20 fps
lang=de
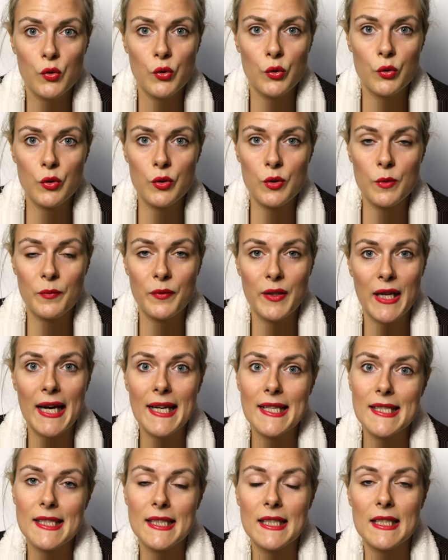So, nun zum
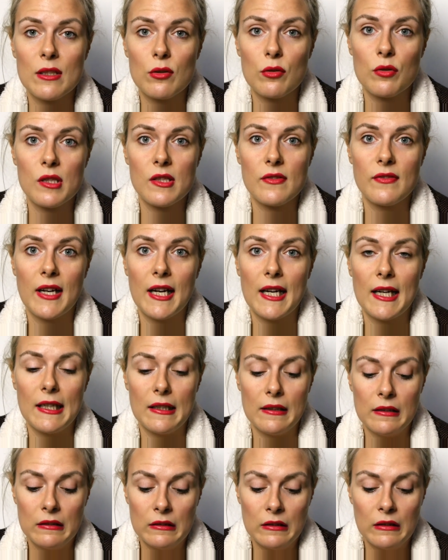Fazit und
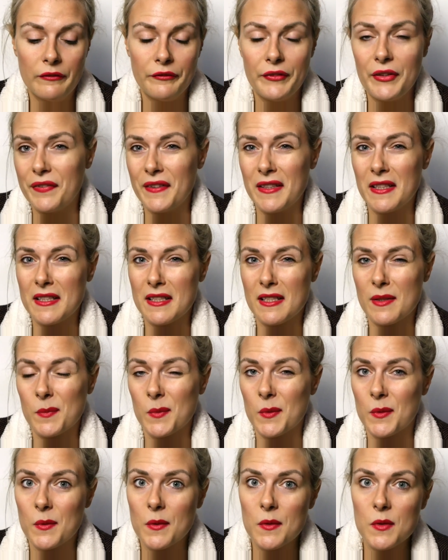zwar, wie finde ich das
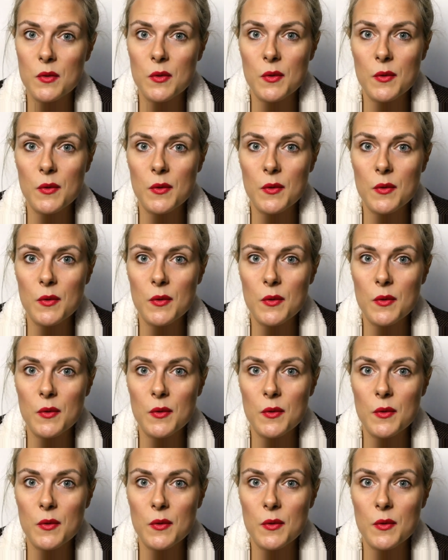Produkt?